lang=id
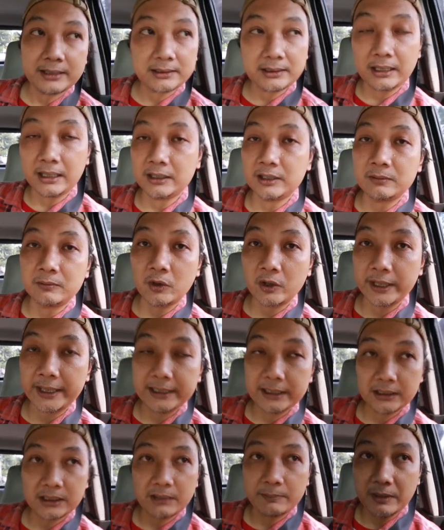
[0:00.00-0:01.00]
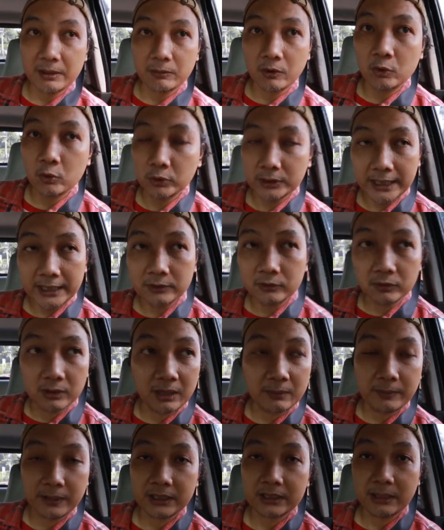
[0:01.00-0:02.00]
saya nggak tahu mau kredit apa mau utang dulu
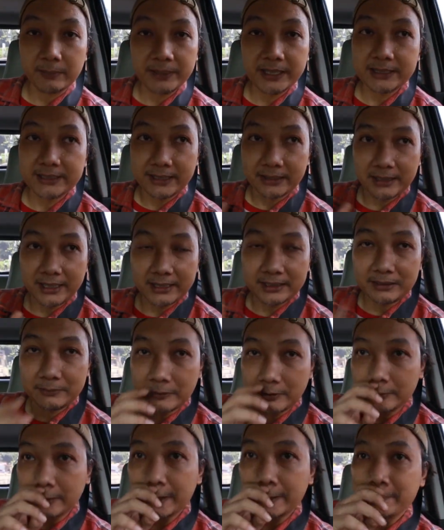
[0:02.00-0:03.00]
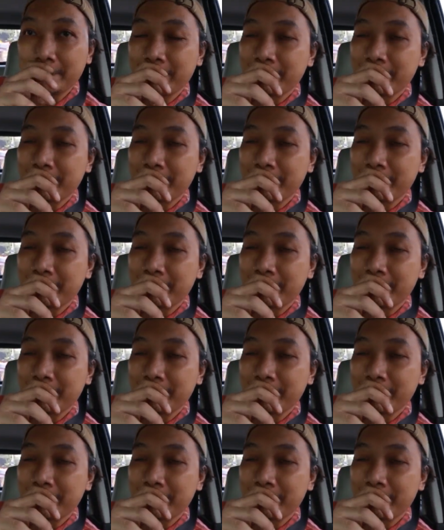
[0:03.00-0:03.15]
apa enggak tapi kenyataannya bahwa